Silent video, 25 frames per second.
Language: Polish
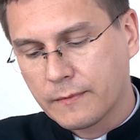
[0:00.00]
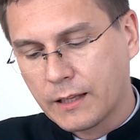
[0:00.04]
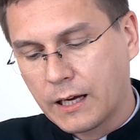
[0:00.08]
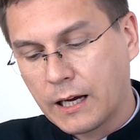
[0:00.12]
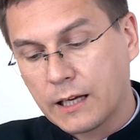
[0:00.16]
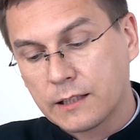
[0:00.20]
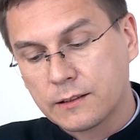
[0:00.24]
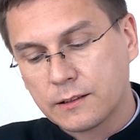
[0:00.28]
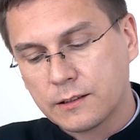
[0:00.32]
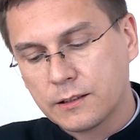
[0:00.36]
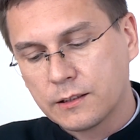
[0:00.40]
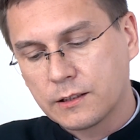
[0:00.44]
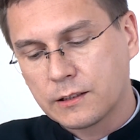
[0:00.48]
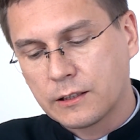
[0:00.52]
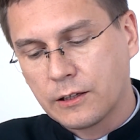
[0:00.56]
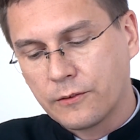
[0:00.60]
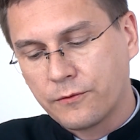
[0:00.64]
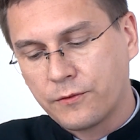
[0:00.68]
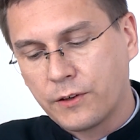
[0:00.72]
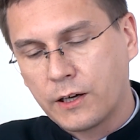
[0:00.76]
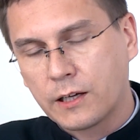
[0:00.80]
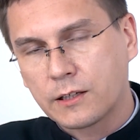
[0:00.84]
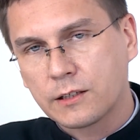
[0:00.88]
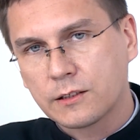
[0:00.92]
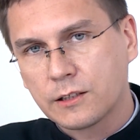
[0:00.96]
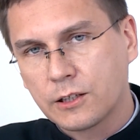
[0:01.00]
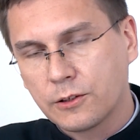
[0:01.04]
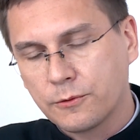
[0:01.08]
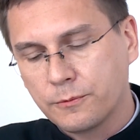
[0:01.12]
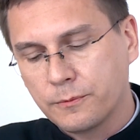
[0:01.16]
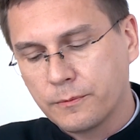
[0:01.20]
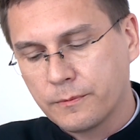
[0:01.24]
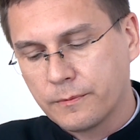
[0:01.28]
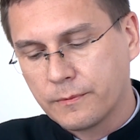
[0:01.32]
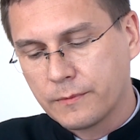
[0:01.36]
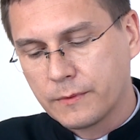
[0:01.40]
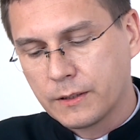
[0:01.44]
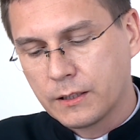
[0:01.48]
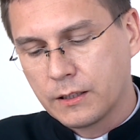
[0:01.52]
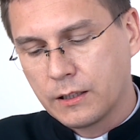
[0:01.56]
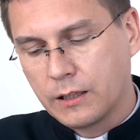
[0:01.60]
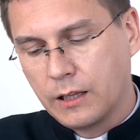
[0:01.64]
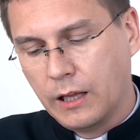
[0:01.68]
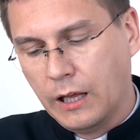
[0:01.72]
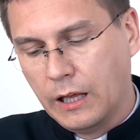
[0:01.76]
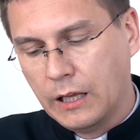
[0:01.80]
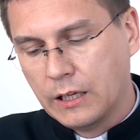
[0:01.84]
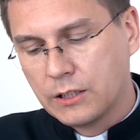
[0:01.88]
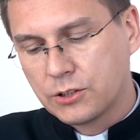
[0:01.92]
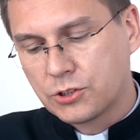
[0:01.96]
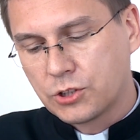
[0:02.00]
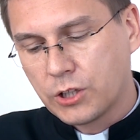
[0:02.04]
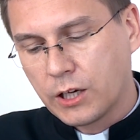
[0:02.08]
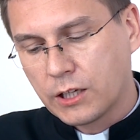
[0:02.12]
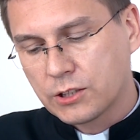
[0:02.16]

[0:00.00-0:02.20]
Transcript: A ty, Kafarną, czy